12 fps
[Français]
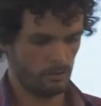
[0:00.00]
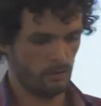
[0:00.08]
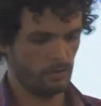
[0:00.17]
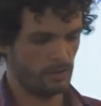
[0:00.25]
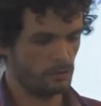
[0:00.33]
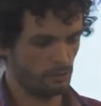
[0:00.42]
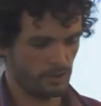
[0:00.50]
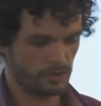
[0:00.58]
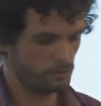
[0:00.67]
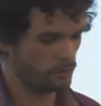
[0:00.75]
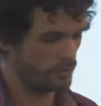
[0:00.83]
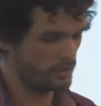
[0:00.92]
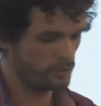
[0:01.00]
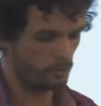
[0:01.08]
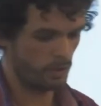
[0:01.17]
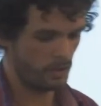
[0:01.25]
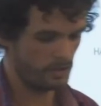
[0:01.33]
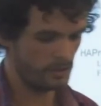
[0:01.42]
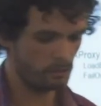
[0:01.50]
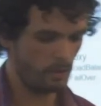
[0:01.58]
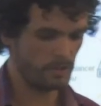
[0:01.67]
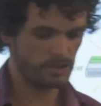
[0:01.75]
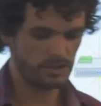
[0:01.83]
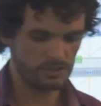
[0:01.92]
lecture-écriture. Les trois, les trois
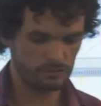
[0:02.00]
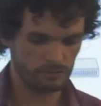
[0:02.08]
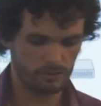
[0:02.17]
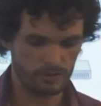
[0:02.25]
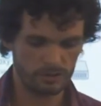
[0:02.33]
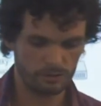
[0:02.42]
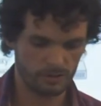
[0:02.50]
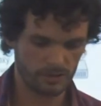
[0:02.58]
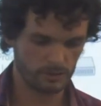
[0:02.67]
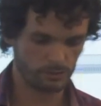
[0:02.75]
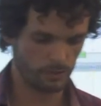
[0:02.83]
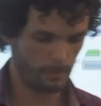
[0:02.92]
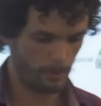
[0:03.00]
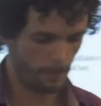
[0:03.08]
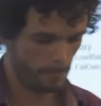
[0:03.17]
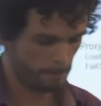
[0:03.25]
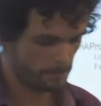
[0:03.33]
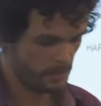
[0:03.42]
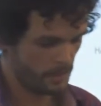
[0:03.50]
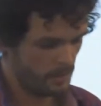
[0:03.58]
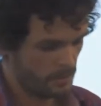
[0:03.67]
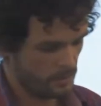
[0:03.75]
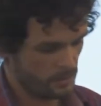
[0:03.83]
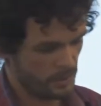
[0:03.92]
machines sont en lecture-écriture.
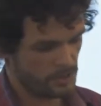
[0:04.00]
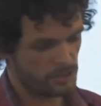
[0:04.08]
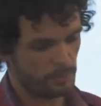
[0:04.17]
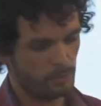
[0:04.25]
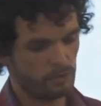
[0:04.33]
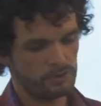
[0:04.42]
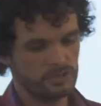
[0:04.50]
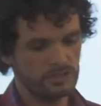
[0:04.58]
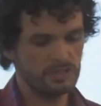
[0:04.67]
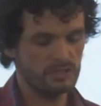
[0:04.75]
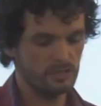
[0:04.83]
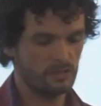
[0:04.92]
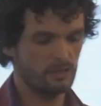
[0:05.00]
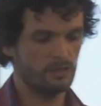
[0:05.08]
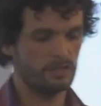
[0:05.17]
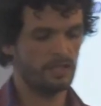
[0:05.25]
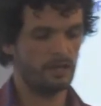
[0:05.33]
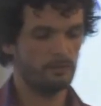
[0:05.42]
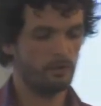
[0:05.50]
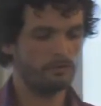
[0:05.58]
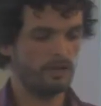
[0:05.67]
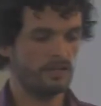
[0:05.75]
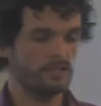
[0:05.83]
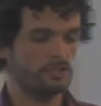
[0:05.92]
Et HA Proxy également
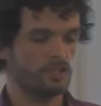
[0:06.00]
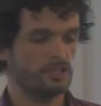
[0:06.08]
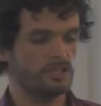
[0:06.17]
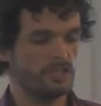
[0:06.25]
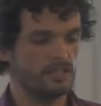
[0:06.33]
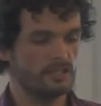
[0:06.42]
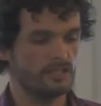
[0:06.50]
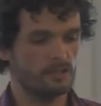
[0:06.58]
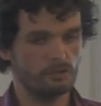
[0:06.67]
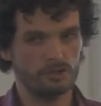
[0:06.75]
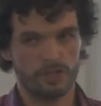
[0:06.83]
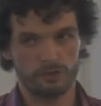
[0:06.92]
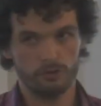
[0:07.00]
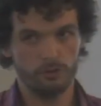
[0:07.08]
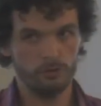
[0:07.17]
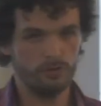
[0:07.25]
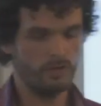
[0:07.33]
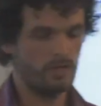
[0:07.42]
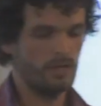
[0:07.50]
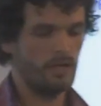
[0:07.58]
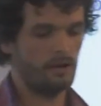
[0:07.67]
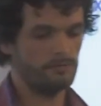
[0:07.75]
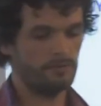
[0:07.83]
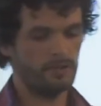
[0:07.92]
va aller checker l'état de chaque nœud
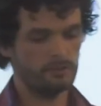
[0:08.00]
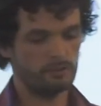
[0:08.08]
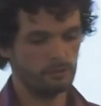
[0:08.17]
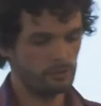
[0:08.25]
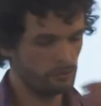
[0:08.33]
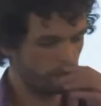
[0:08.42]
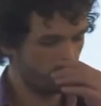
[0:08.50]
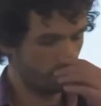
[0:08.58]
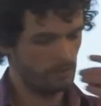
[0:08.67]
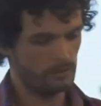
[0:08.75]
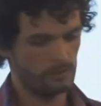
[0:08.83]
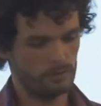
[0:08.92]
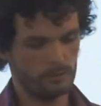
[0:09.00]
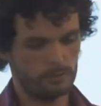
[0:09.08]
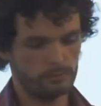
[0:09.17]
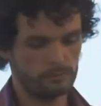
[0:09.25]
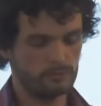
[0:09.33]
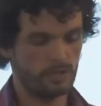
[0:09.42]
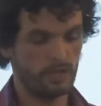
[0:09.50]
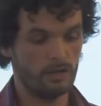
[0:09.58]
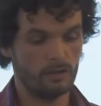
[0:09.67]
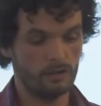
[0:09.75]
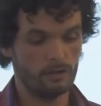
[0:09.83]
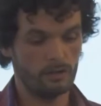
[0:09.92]
afin de pouvoir
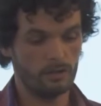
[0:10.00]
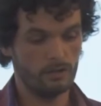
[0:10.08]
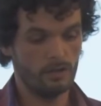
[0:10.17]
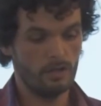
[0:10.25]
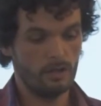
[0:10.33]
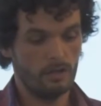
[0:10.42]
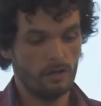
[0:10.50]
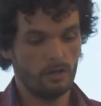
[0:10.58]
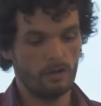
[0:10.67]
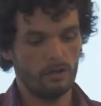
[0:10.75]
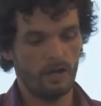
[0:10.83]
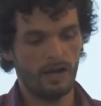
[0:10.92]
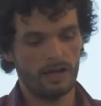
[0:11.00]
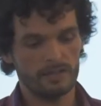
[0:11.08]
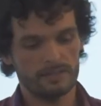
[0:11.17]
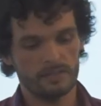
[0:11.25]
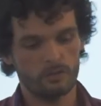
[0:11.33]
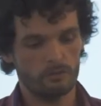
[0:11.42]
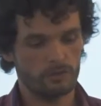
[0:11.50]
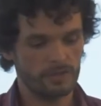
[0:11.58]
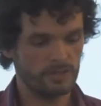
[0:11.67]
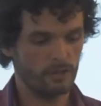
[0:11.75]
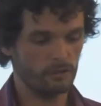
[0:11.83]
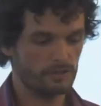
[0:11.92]
arrêter
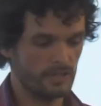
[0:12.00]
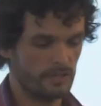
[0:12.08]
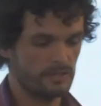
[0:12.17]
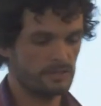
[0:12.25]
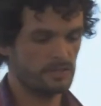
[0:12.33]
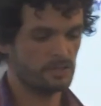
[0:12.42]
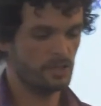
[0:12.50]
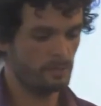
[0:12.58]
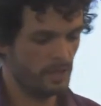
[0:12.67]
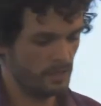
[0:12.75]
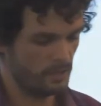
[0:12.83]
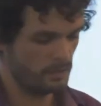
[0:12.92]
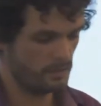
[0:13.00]
d'envoyer des requêtes si jamais